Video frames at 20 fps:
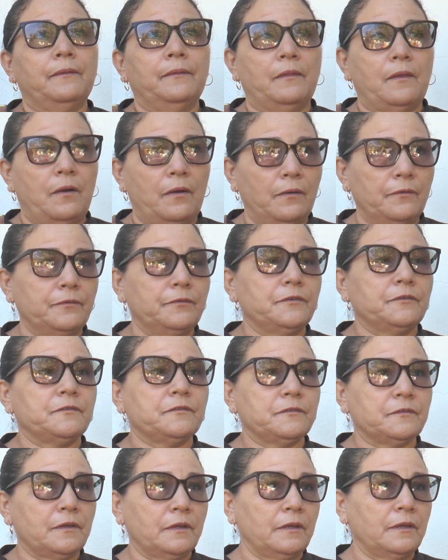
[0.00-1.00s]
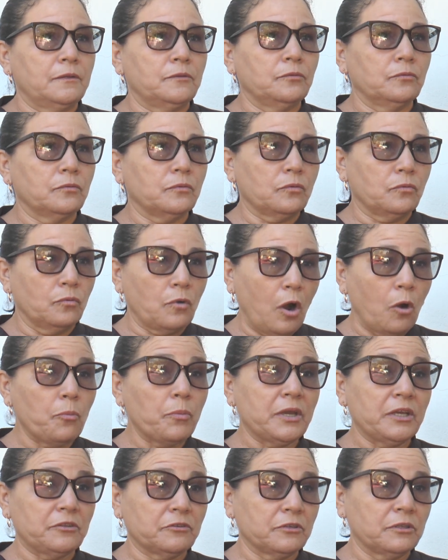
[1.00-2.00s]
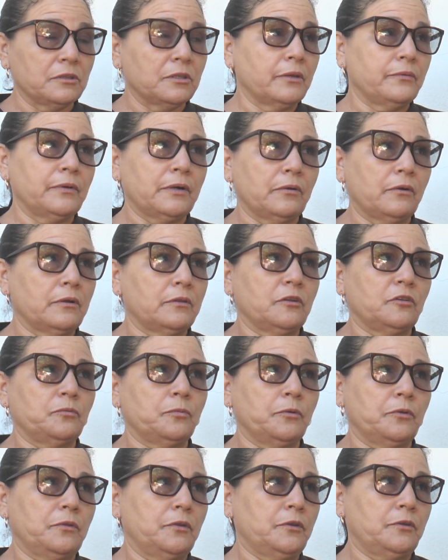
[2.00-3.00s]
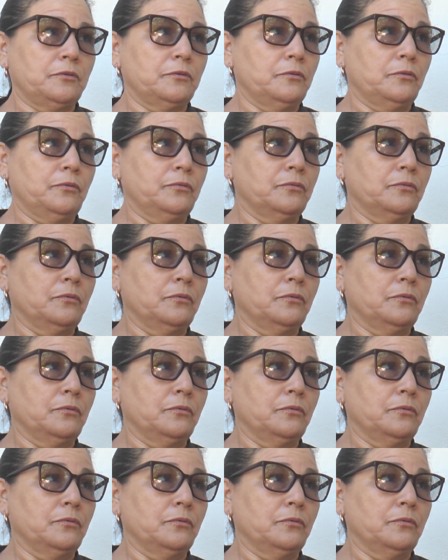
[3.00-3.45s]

900, com o aumento que teve agora depois deste novo